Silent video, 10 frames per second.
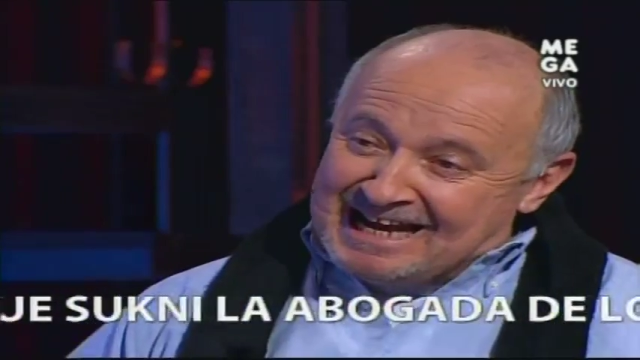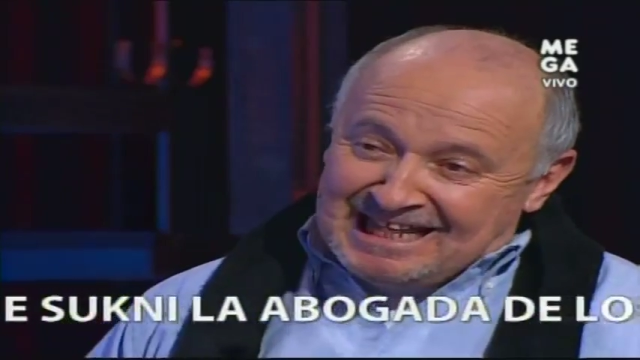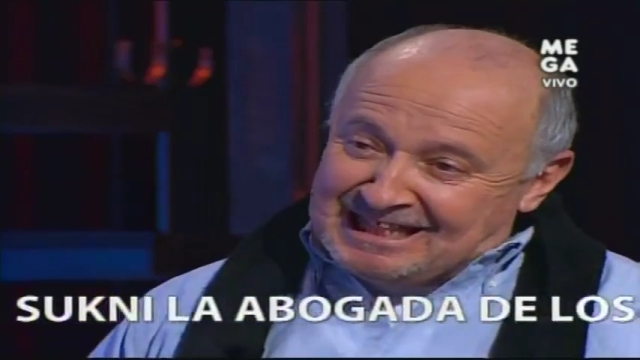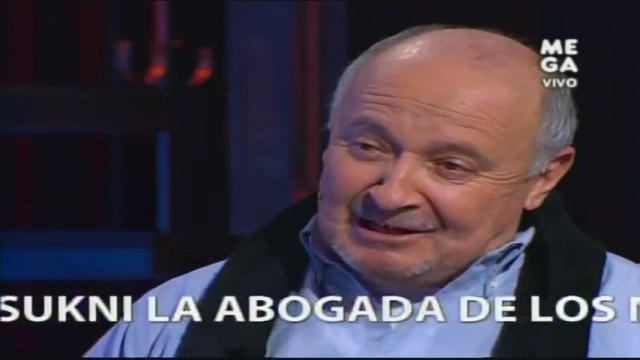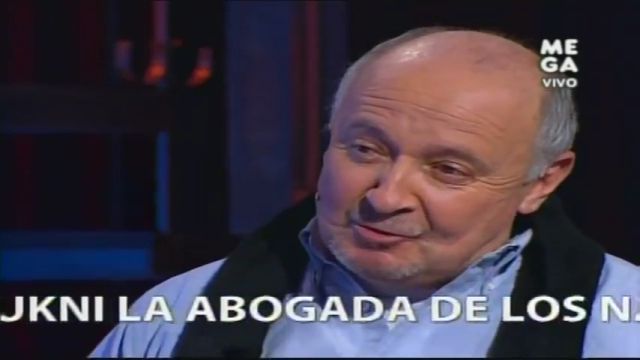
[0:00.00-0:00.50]

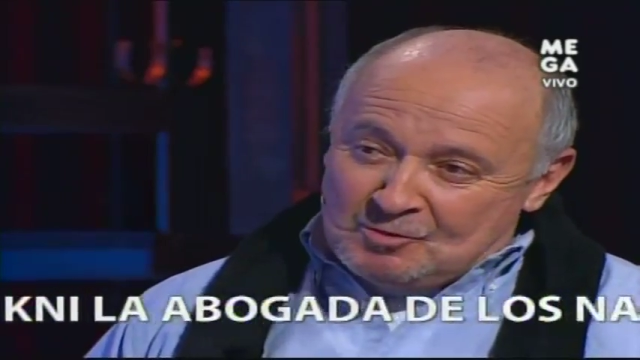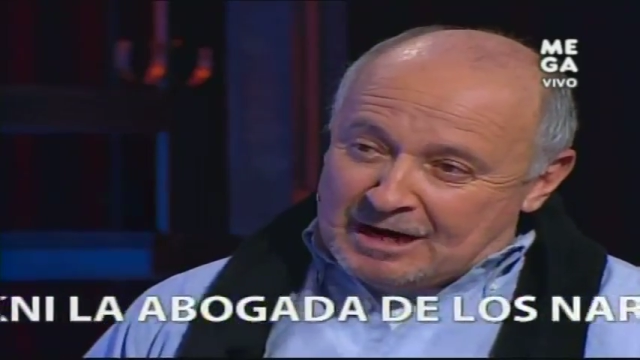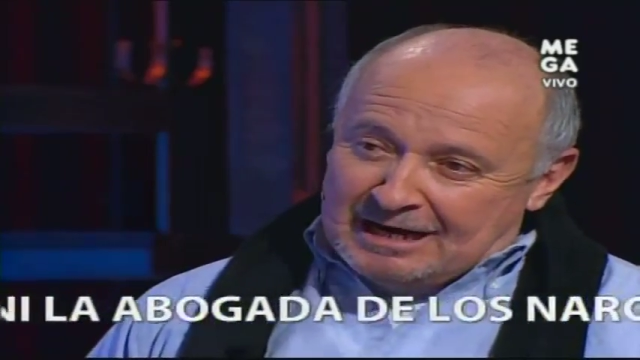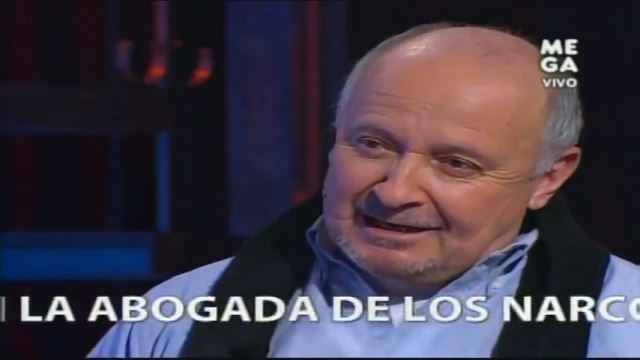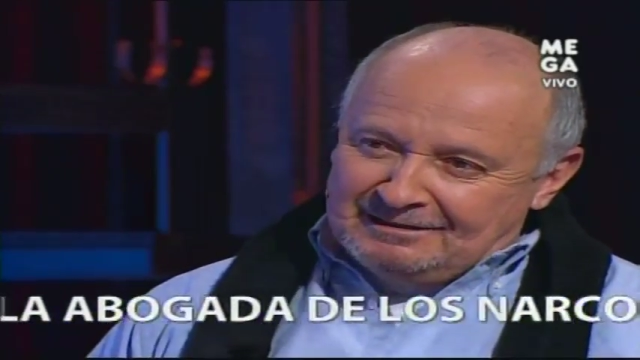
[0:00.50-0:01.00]
ganas de
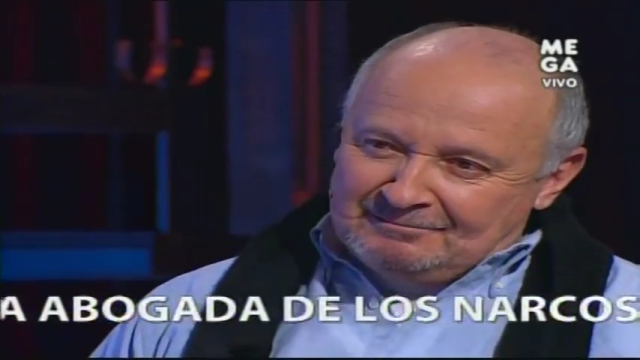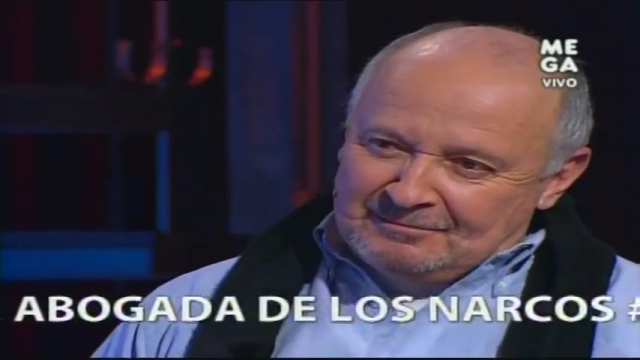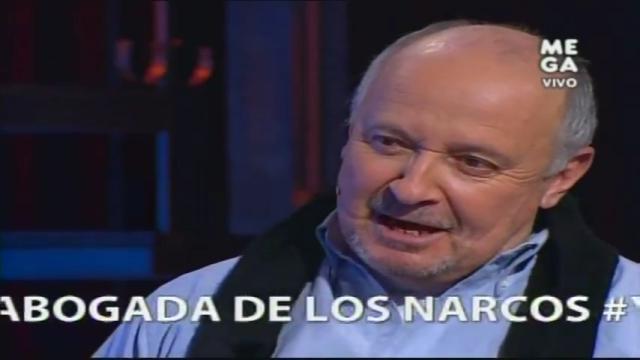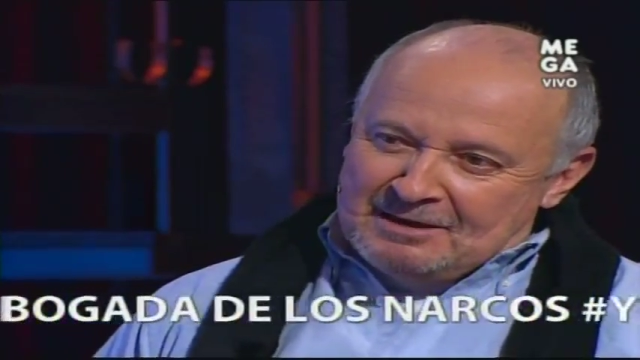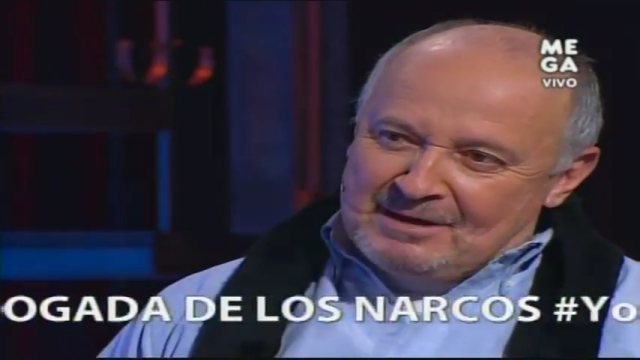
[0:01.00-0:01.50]
Luca,
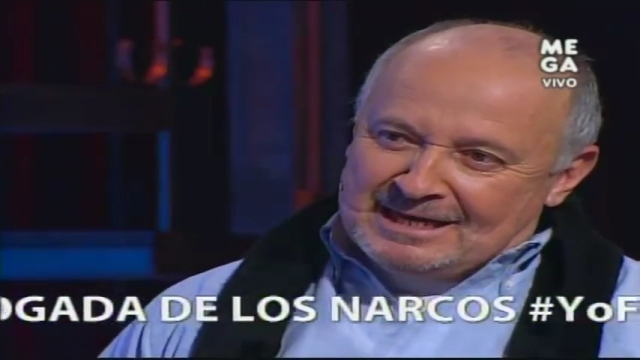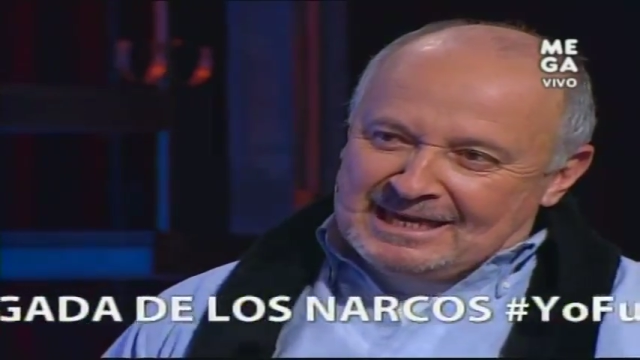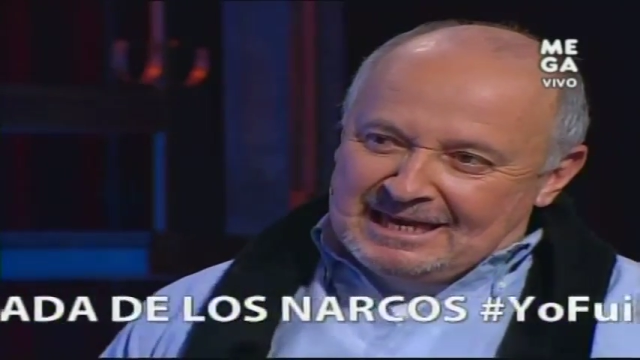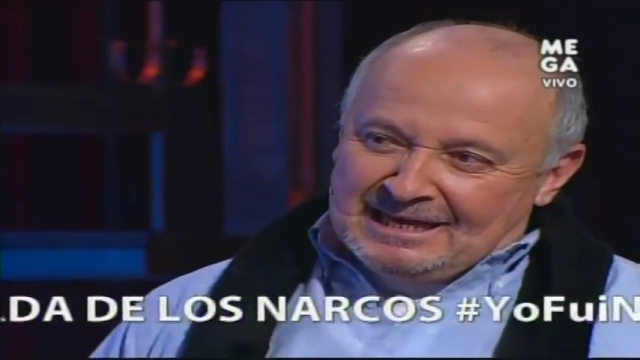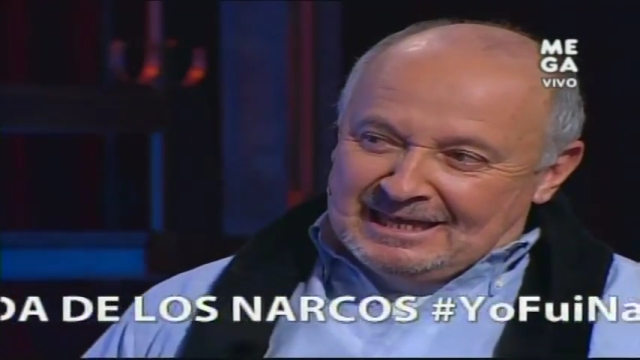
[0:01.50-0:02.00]
además
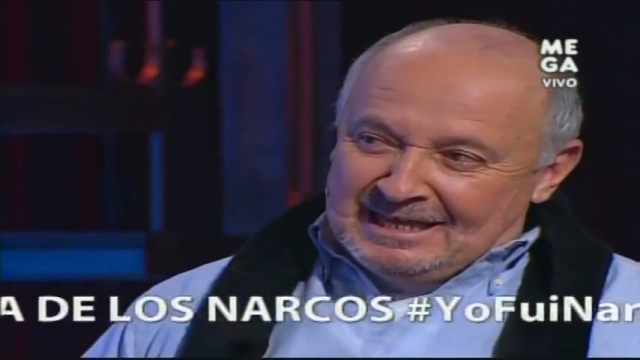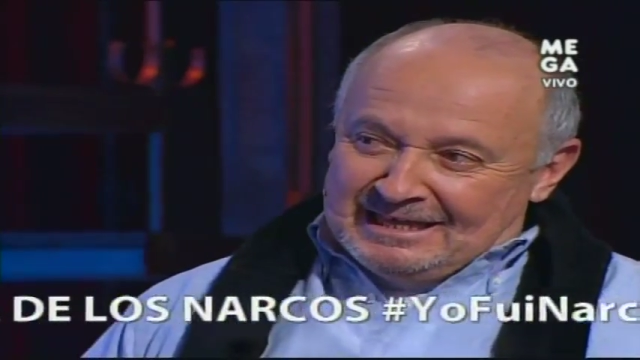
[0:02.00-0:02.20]
que